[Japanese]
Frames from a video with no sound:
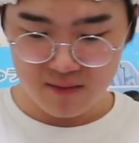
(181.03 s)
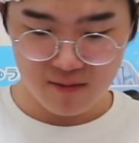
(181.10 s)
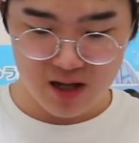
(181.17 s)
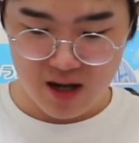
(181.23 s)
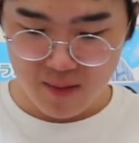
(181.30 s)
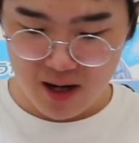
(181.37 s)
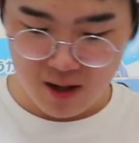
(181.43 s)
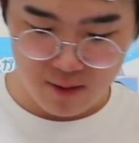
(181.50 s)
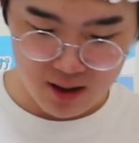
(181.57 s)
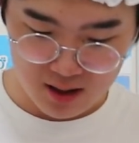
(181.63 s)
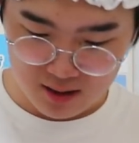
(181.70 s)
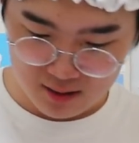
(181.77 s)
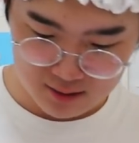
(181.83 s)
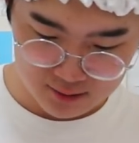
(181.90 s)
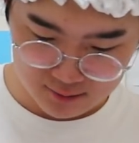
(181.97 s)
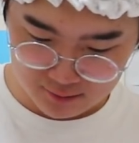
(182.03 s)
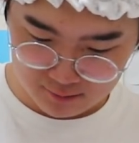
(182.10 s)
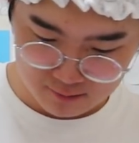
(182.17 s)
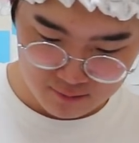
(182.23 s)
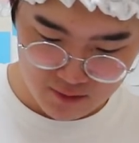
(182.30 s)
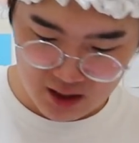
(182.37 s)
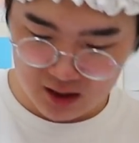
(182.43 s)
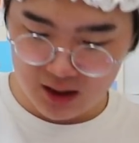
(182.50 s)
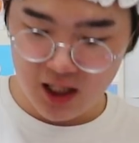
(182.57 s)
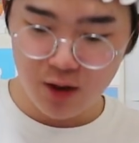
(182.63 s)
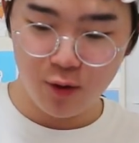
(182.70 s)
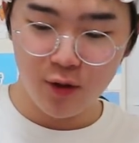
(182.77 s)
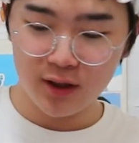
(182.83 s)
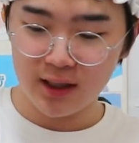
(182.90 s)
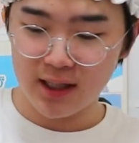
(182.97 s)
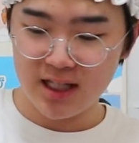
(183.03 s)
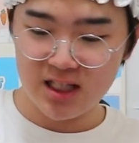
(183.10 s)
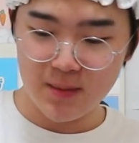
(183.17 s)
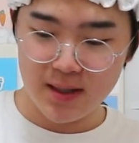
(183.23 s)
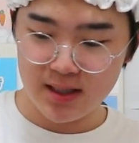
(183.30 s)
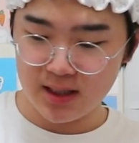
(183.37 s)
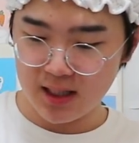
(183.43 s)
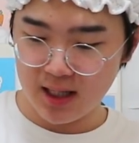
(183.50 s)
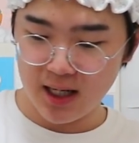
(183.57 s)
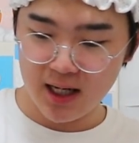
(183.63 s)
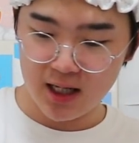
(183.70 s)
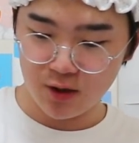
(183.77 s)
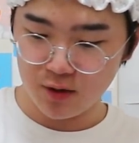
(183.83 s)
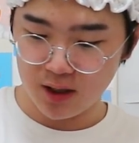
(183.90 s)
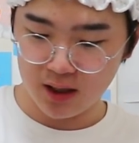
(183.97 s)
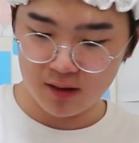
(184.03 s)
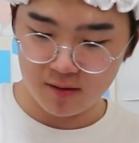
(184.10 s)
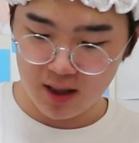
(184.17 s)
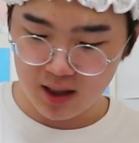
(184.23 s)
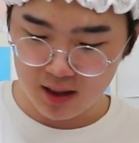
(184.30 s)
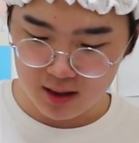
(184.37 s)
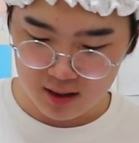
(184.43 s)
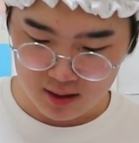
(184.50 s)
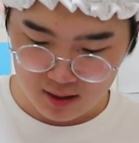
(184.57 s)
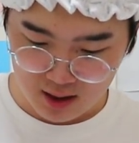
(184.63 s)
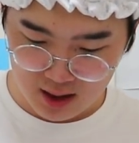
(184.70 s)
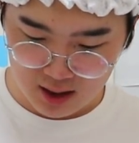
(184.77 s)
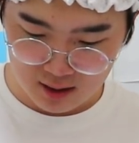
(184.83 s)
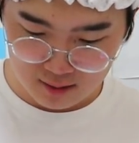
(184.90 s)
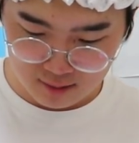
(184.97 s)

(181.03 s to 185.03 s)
やばいわマカロン作りに集中しろなじませてからのいくわはい